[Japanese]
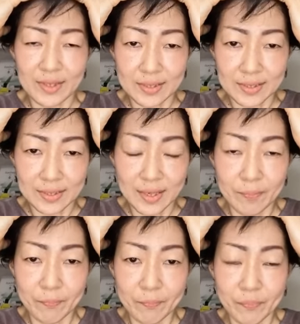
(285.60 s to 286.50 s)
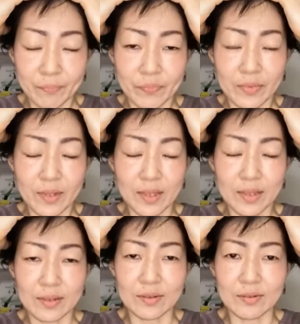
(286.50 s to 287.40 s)
ですね
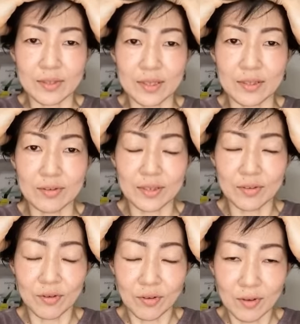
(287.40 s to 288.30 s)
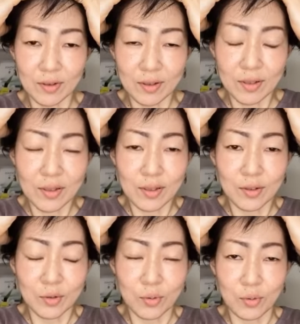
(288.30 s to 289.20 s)
ぐりぐりと
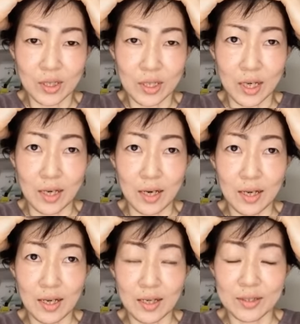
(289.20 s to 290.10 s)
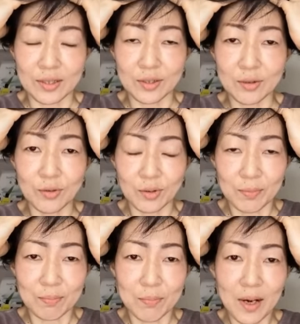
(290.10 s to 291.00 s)
頭皮から肉を引っ
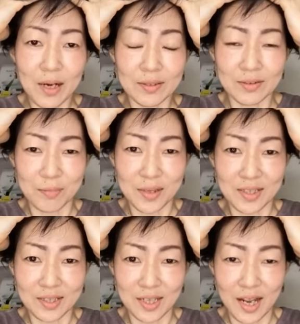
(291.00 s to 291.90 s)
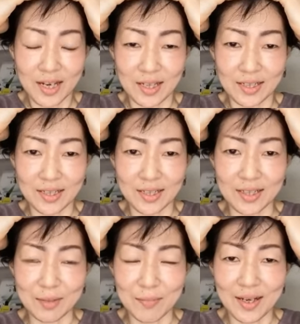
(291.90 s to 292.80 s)
張がすイメージでやってい
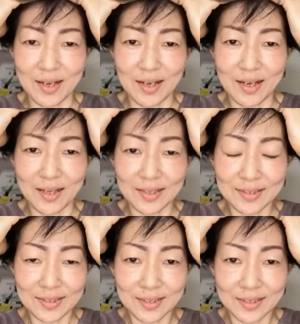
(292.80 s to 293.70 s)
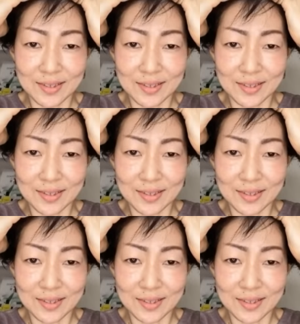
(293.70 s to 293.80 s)
きます